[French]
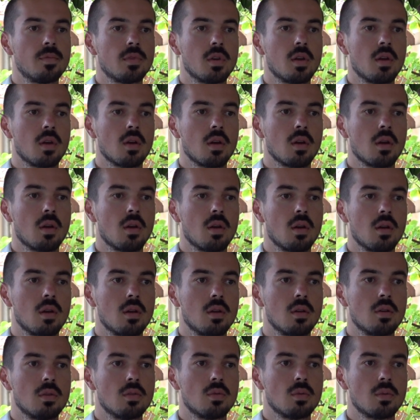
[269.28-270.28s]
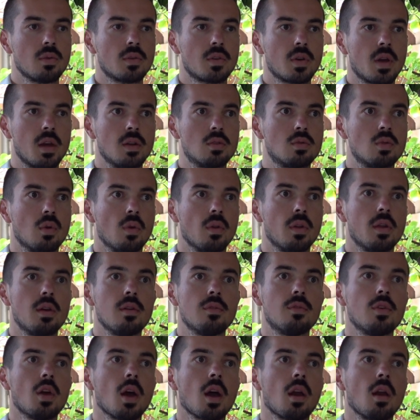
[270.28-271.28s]
donc très
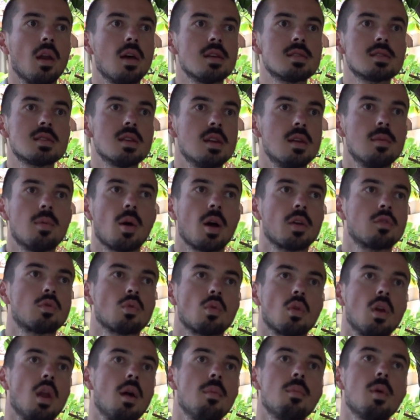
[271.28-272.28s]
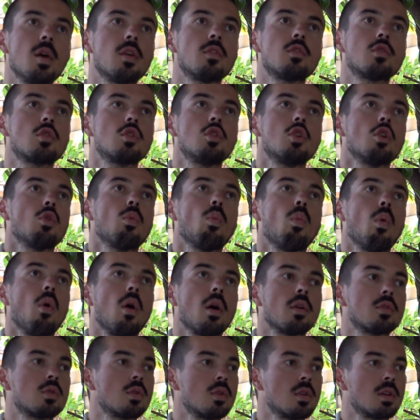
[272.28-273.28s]
tourné vers la célébration de la messe, qui est
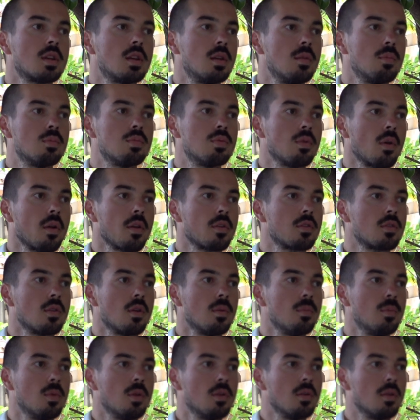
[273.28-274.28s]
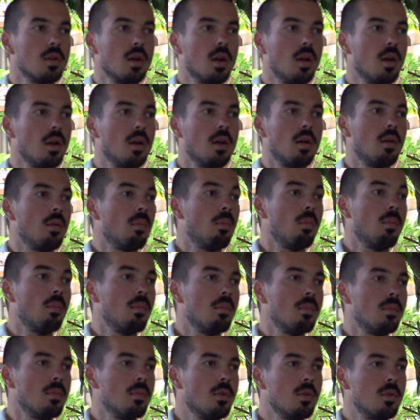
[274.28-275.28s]
bon, un truc qui pour l'instant ne
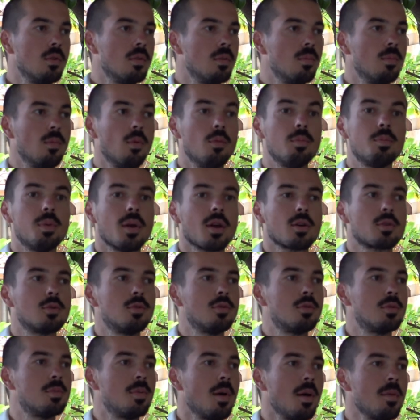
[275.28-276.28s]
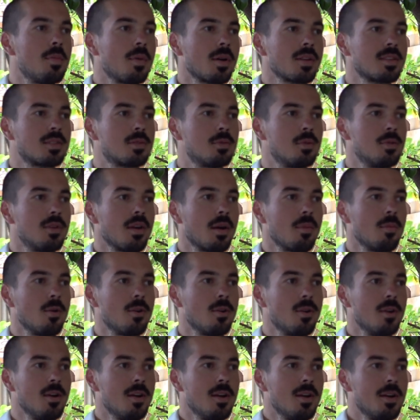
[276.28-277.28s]
mhm. me, percute pas
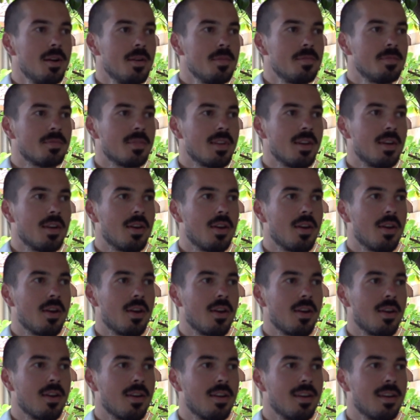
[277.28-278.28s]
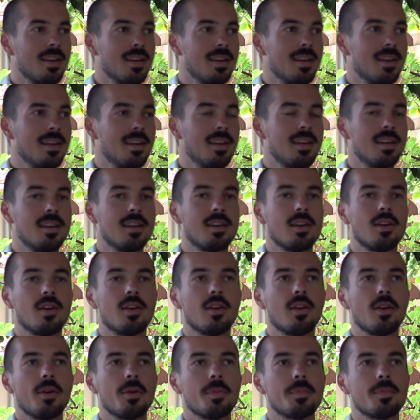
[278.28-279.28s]
particulièrement. Euh, et,
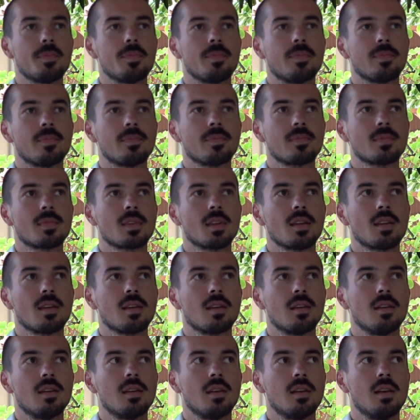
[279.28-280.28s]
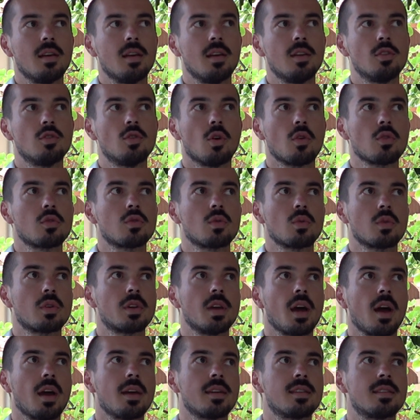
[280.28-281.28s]
euh, et, dans son
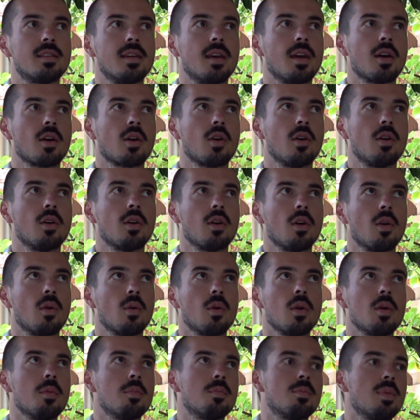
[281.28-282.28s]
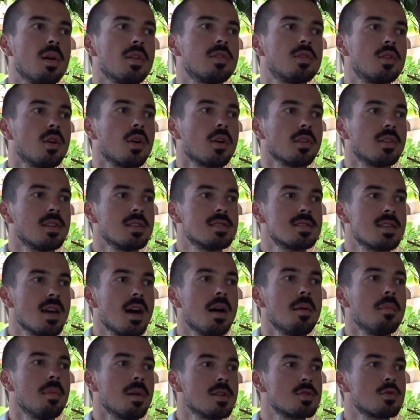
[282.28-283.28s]
caractère, euh, oui, pasteur des
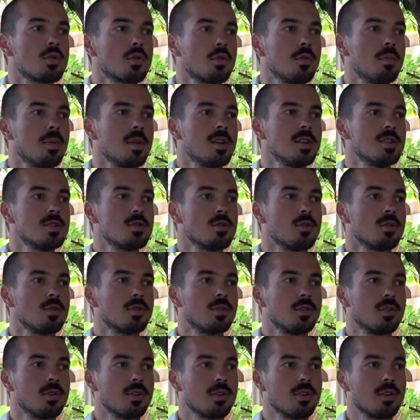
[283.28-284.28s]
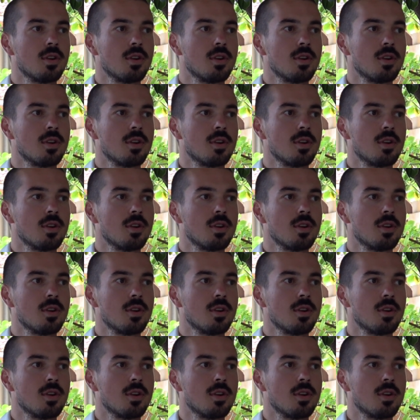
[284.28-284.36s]
âmes, à s'occuper des gens,